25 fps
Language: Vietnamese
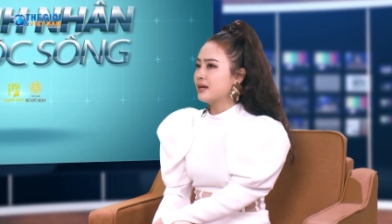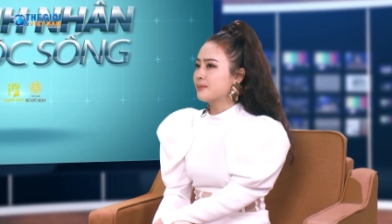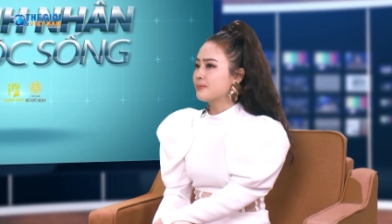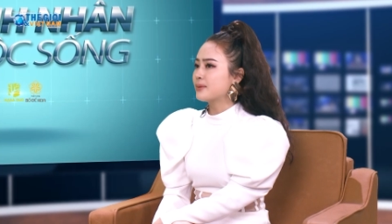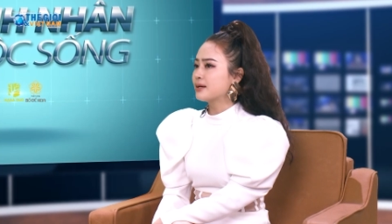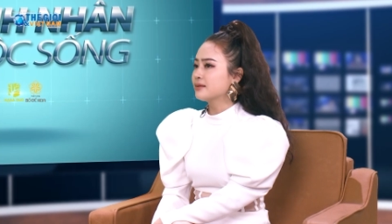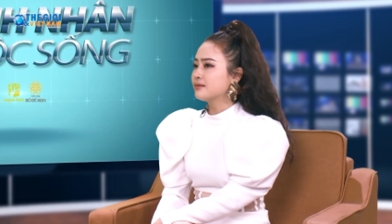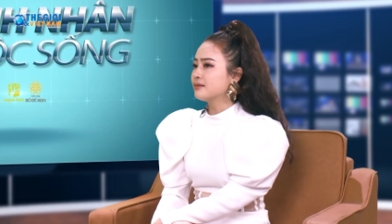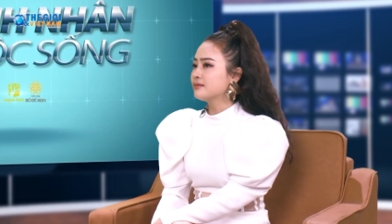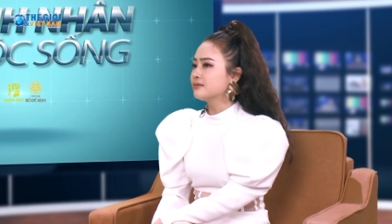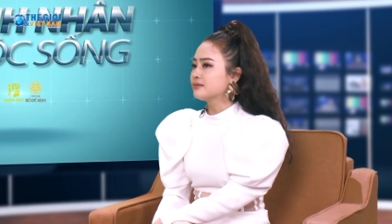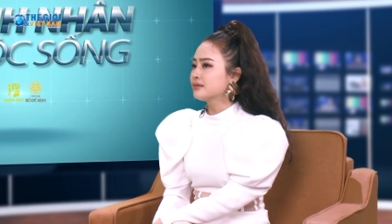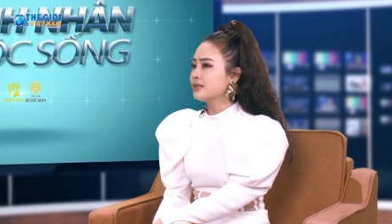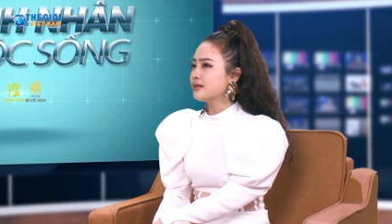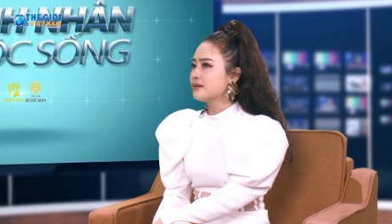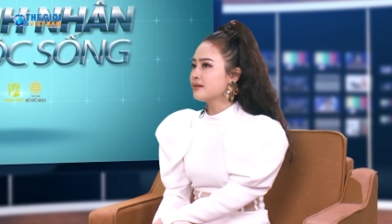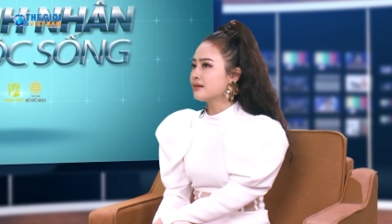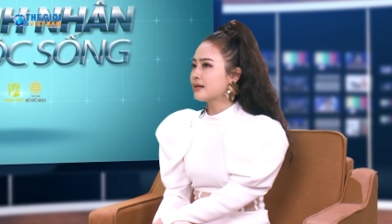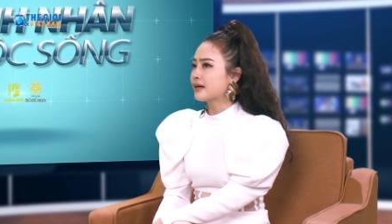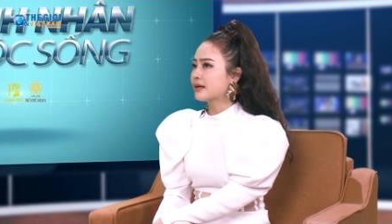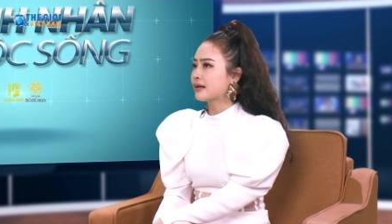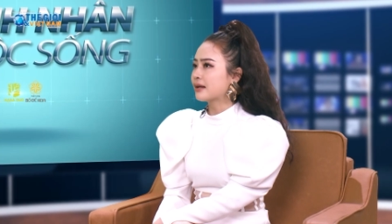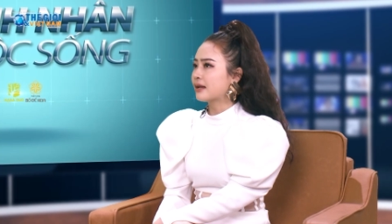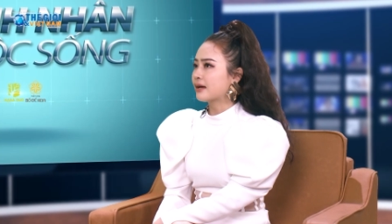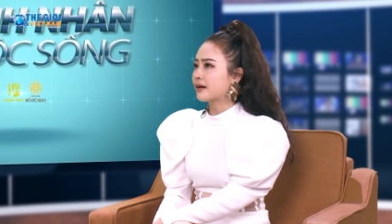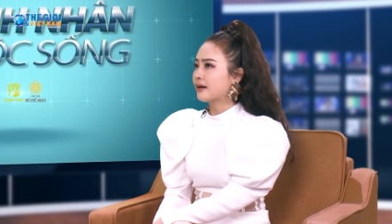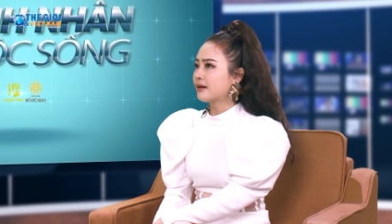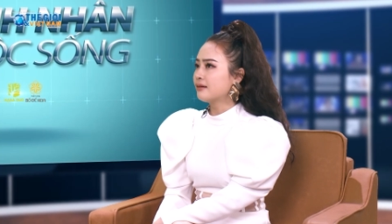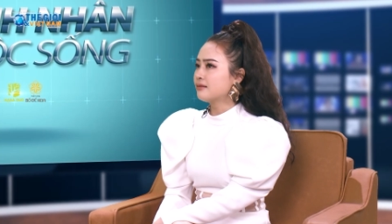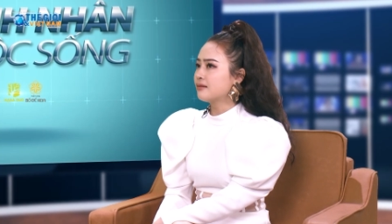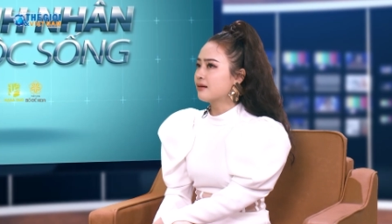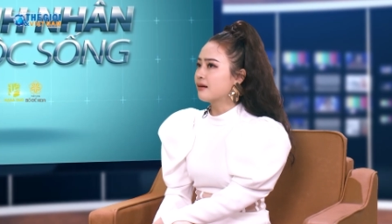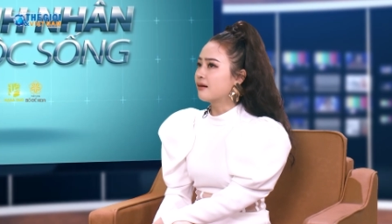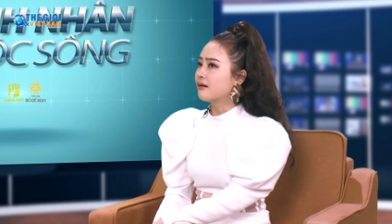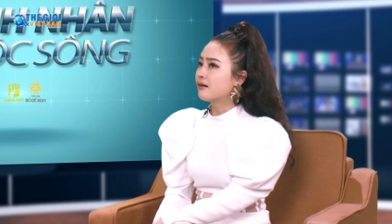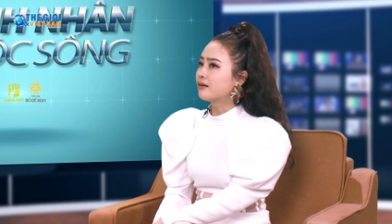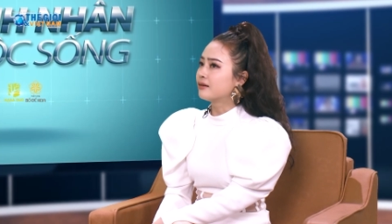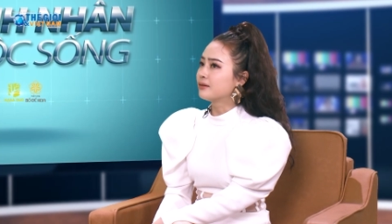Em đã từng tiếc rằng là cái
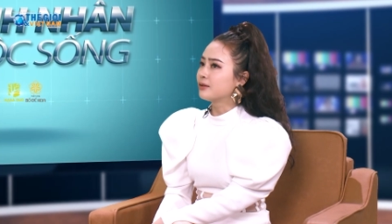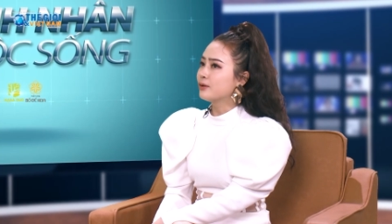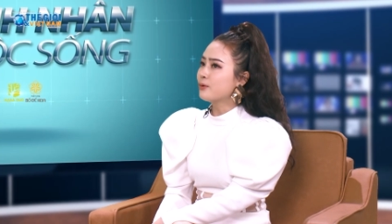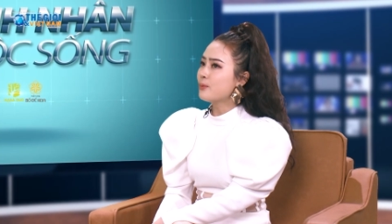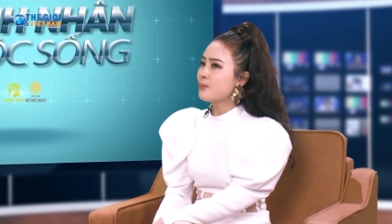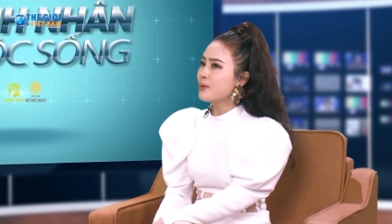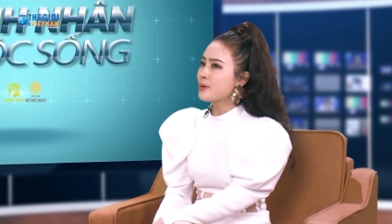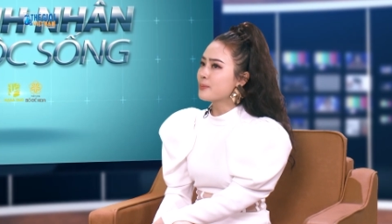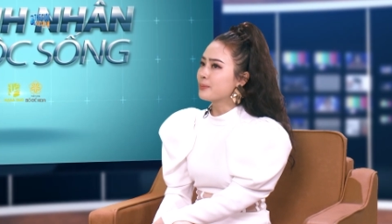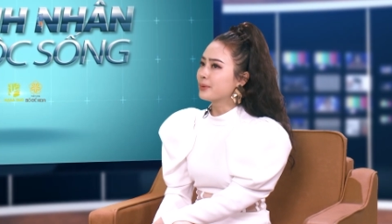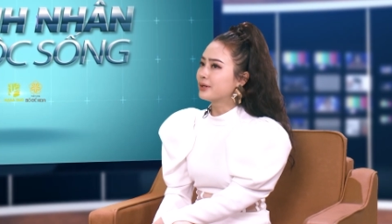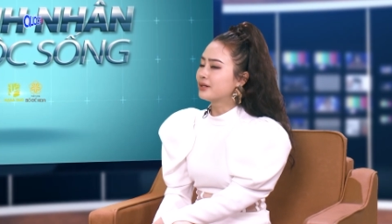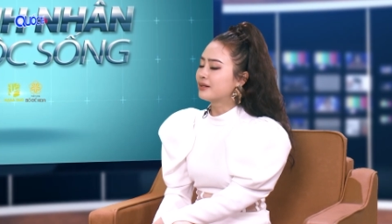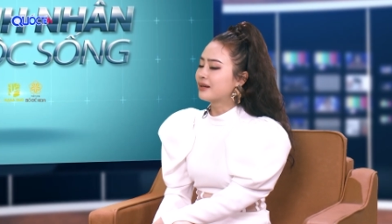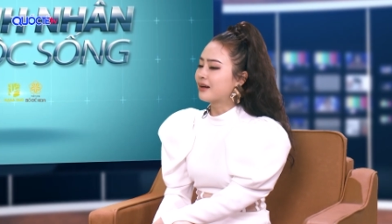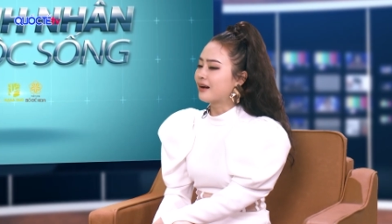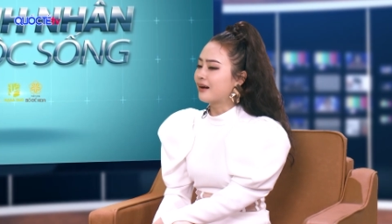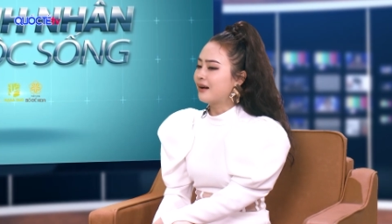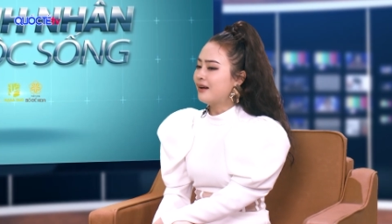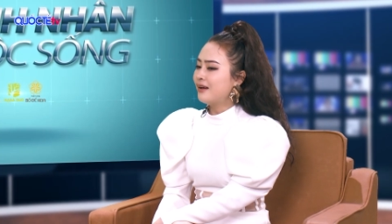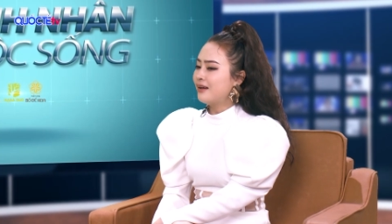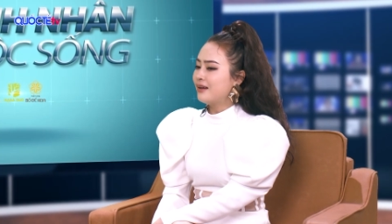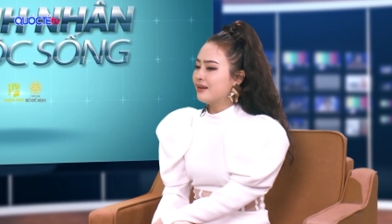thời lúc mà mình